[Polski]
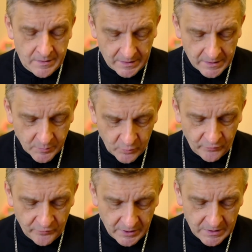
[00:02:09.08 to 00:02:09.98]
Tak jak
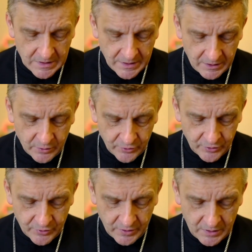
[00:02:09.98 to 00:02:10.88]
mówię, jego
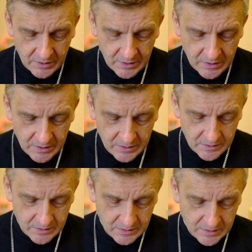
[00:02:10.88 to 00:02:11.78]
życie e,
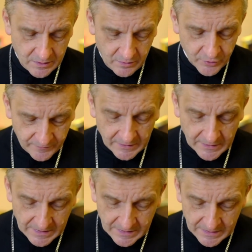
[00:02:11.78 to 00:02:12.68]

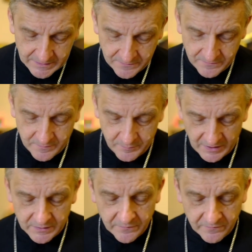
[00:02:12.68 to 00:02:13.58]
oświetla ten
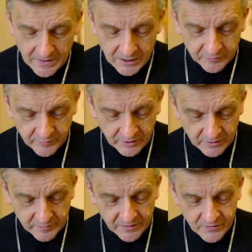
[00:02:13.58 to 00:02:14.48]
piękny
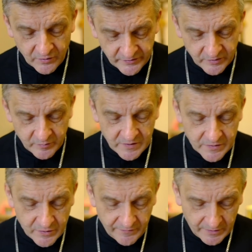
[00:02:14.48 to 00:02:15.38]
fragment, bardzo
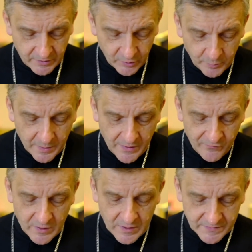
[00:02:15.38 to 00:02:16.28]
osobisty świętego
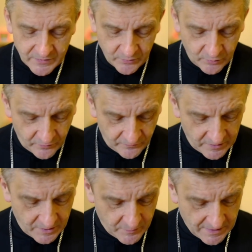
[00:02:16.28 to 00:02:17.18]
Pawła z listu do
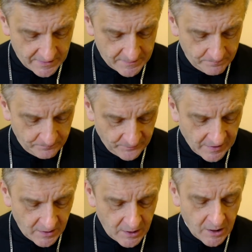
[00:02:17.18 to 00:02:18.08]
Filipian.
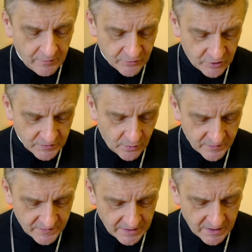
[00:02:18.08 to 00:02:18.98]
Wszystko
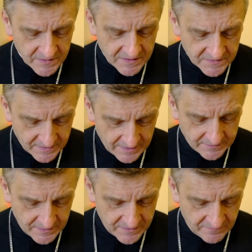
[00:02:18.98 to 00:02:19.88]
uznaję za
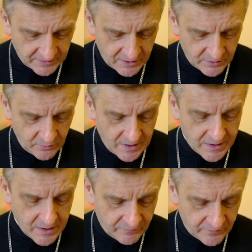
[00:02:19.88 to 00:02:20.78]
straty ze względu
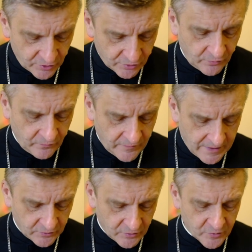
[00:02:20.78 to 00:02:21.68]
na najwyższą
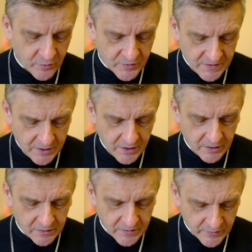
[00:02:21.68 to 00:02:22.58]
wartość poznania
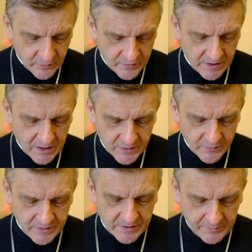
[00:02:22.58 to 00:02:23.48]
Chrystusa
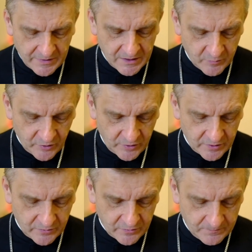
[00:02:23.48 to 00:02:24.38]
Jezusa Pana
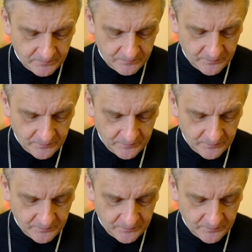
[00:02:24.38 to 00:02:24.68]
mojego